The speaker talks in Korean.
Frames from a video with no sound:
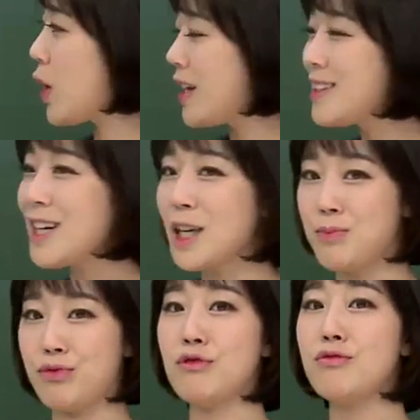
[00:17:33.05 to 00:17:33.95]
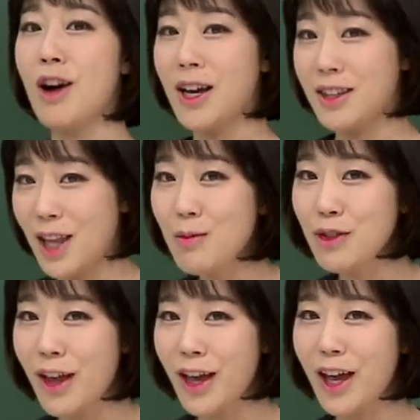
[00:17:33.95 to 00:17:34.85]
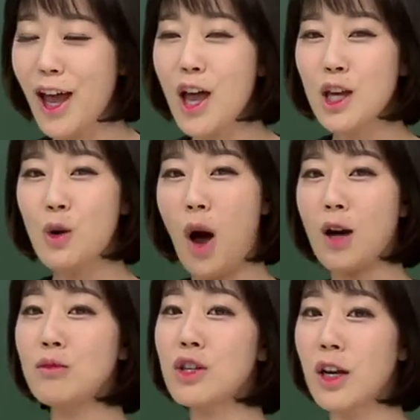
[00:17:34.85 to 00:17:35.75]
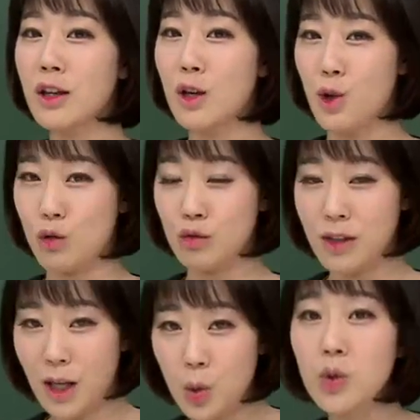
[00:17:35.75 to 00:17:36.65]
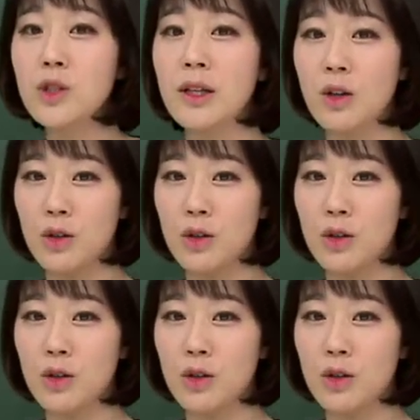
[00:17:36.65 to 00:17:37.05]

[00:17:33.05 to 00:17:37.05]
굉장히 풍부하기 때문에 이 광물이라는 게 결국은 다 돈이 되는